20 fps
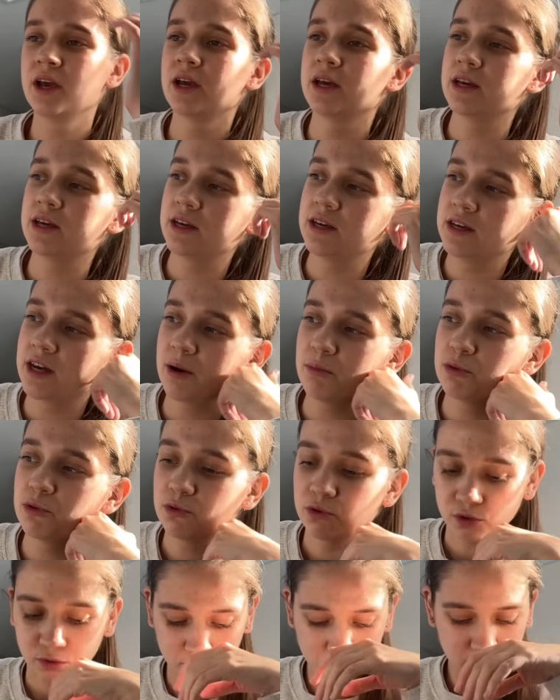и я
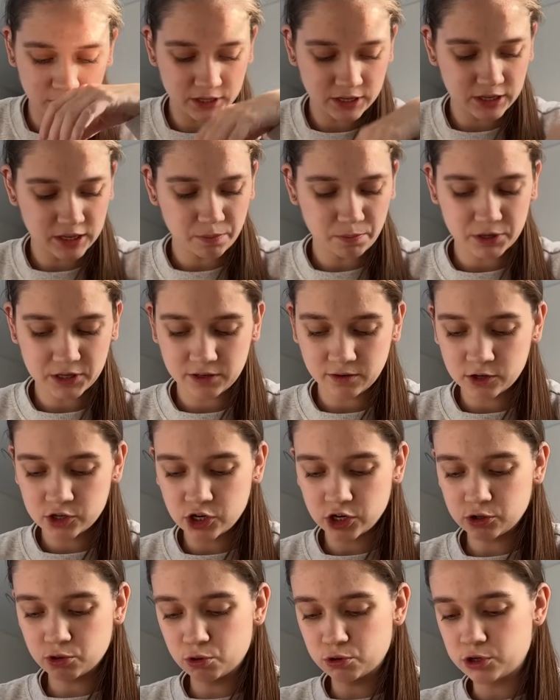буду идти дописывать
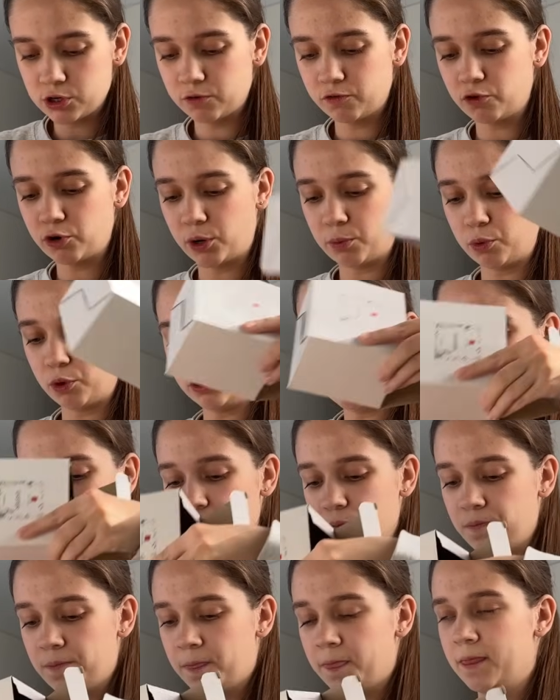сейчас курсовую работу
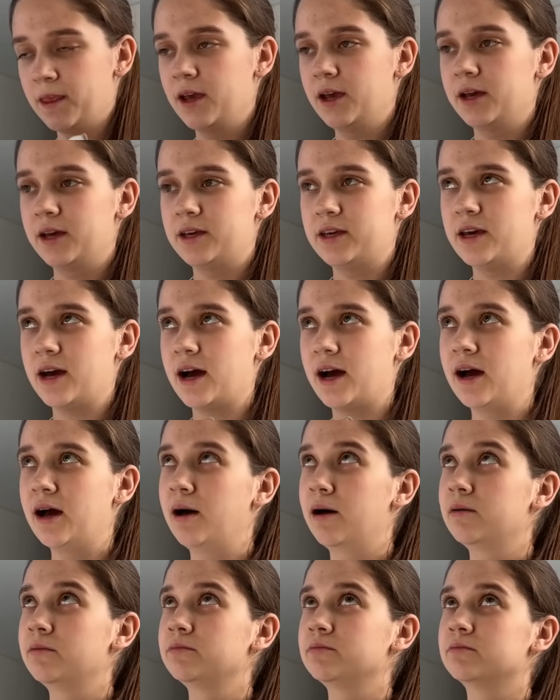
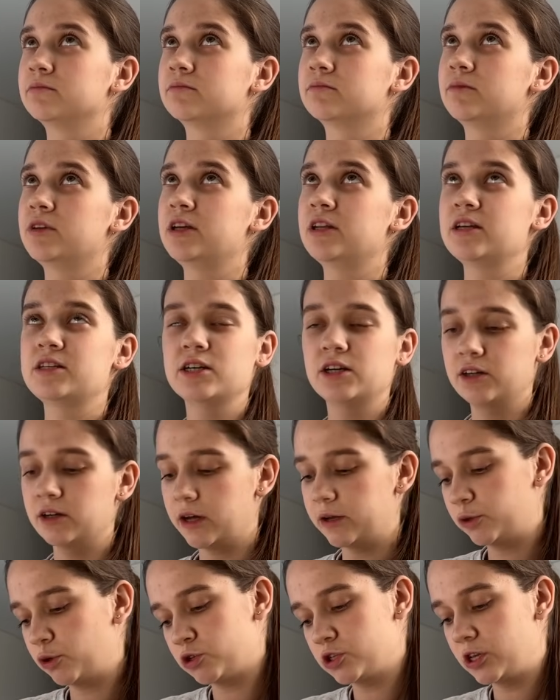я не доделала
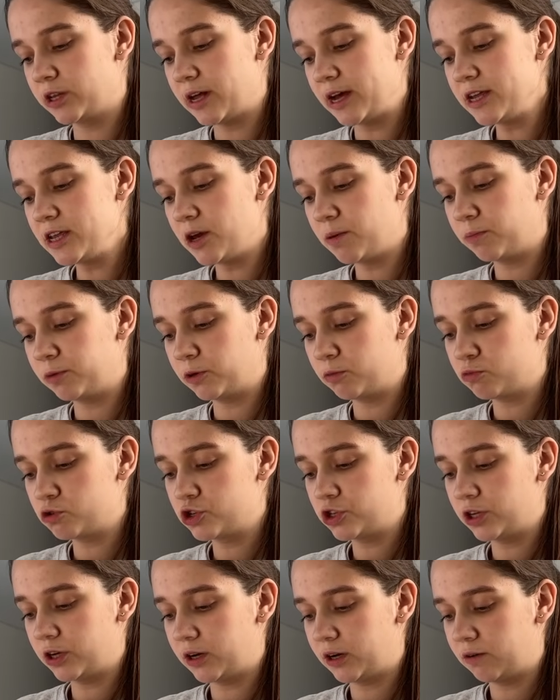то задание, потому
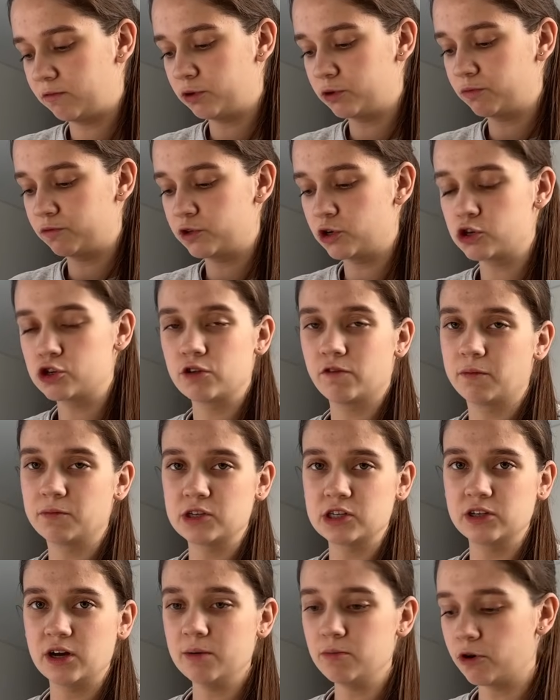что вот все, что вам
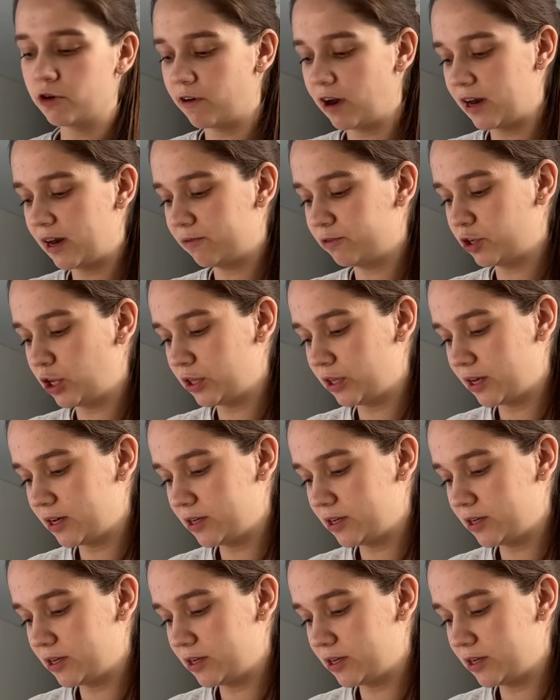сняла, буквально вот это и